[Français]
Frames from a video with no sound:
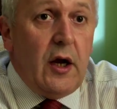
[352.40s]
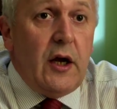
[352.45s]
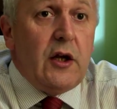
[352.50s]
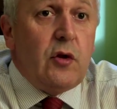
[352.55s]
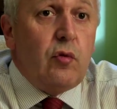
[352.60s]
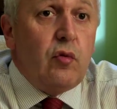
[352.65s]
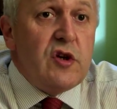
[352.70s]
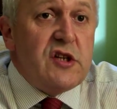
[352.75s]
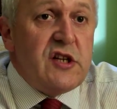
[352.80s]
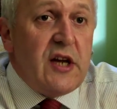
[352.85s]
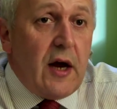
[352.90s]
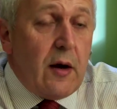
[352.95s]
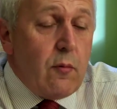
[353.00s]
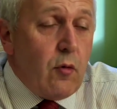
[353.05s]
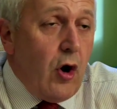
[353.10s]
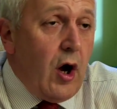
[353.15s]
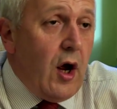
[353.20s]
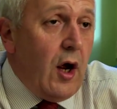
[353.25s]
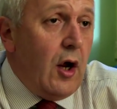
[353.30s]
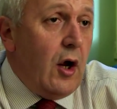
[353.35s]
et tous les saint et
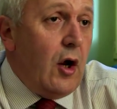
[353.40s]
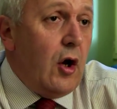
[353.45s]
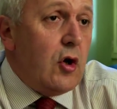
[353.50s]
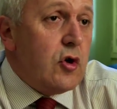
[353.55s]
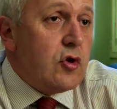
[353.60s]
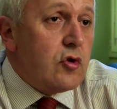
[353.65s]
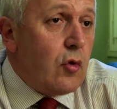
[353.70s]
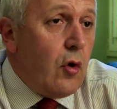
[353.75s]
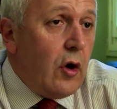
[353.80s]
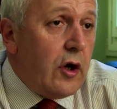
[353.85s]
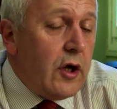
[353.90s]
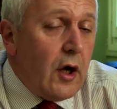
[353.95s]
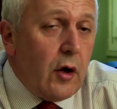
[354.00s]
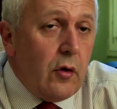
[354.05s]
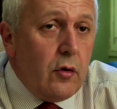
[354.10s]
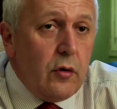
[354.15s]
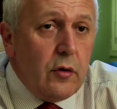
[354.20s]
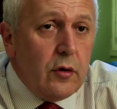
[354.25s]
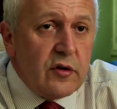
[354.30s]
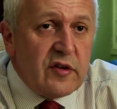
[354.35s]
crois qu'il y a
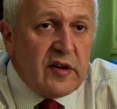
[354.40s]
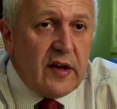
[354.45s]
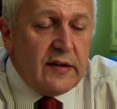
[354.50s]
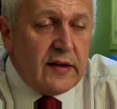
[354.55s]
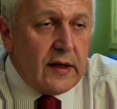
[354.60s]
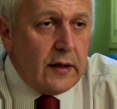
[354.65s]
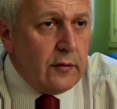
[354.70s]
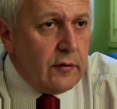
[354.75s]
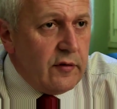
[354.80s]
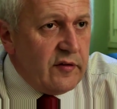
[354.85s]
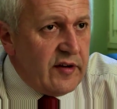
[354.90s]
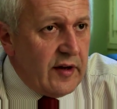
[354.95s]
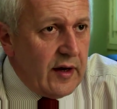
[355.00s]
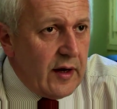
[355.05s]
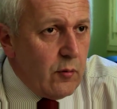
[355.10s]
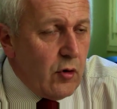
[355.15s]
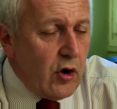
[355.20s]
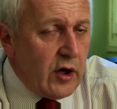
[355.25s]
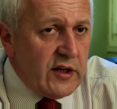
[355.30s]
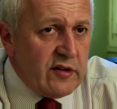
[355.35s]
eu une centaine de
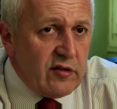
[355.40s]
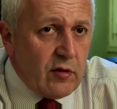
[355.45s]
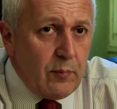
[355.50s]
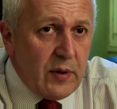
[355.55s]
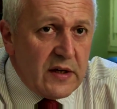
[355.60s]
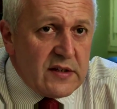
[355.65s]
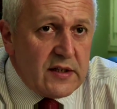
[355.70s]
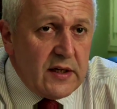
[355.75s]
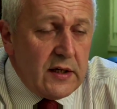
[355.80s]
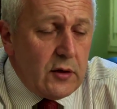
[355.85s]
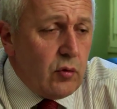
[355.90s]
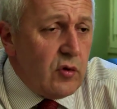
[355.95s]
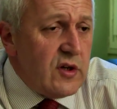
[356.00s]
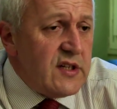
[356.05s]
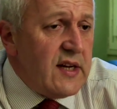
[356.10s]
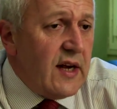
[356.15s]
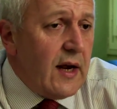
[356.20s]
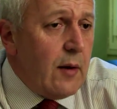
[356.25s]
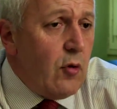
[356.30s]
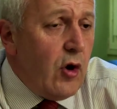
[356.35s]
scénario-mois qui sont passés. Tous les
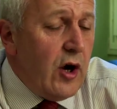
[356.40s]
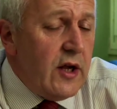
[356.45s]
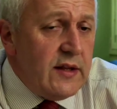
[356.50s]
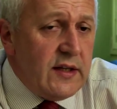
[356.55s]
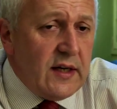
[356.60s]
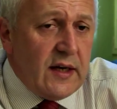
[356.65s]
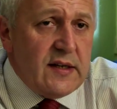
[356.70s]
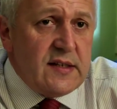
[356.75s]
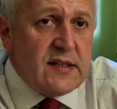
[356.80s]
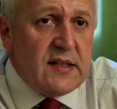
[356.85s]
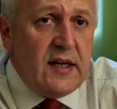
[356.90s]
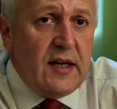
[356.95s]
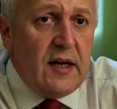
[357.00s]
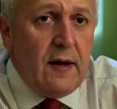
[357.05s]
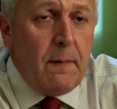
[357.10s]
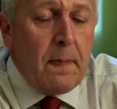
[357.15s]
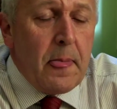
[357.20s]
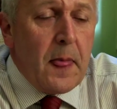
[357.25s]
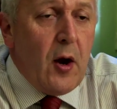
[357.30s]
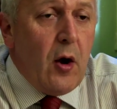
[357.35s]
scénario-mois intéressés
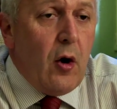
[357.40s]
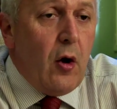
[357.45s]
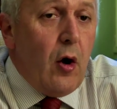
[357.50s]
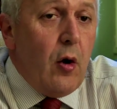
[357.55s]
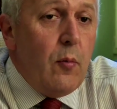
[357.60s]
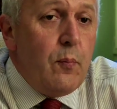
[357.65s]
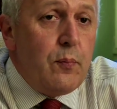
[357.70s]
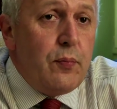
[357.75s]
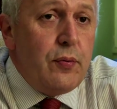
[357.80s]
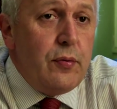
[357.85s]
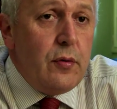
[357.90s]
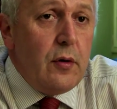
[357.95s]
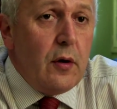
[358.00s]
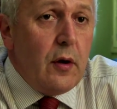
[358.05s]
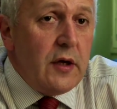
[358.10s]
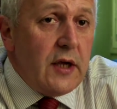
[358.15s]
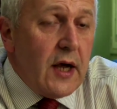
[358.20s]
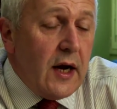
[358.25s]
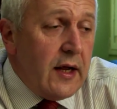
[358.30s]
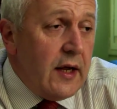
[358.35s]
ont pu
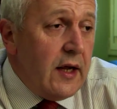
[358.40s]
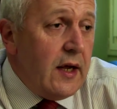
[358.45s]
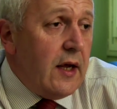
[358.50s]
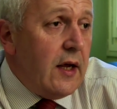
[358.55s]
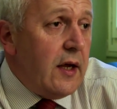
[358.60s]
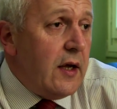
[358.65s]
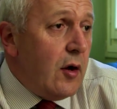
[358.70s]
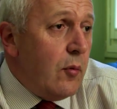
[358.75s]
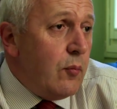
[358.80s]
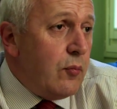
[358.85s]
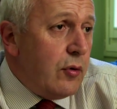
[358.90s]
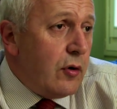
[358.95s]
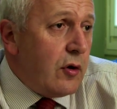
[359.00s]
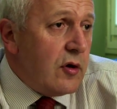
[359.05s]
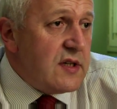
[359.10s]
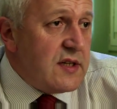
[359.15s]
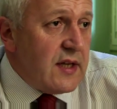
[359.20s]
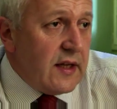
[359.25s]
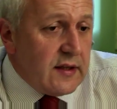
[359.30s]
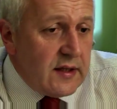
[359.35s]
euh, y aller et ont pu
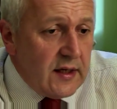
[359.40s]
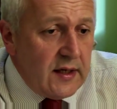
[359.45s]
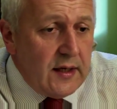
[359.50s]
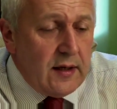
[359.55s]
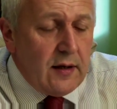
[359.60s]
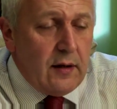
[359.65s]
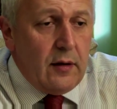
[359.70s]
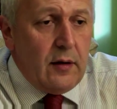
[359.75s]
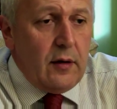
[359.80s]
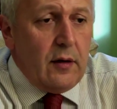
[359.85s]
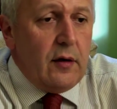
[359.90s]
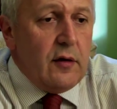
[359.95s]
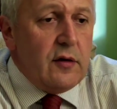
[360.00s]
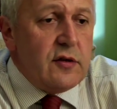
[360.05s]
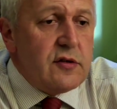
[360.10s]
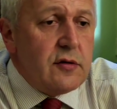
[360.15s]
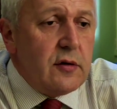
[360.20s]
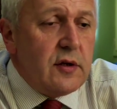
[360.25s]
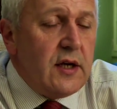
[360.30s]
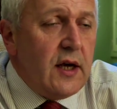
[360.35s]
constater euh,
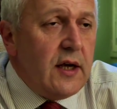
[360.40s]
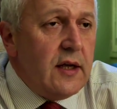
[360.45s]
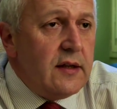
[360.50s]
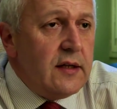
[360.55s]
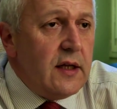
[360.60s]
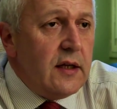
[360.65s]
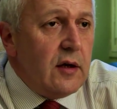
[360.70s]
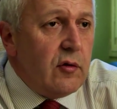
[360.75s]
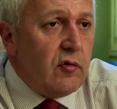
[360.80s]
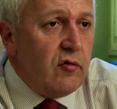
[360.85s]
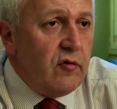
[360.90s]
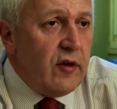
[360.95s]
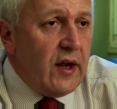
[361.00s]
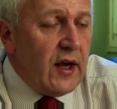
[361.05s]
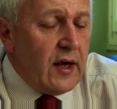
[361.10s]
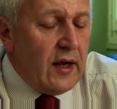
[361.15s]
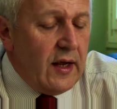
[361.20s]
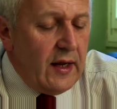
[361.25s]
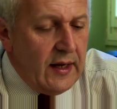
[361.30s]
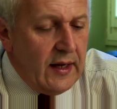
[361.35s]
ce qui a été découvert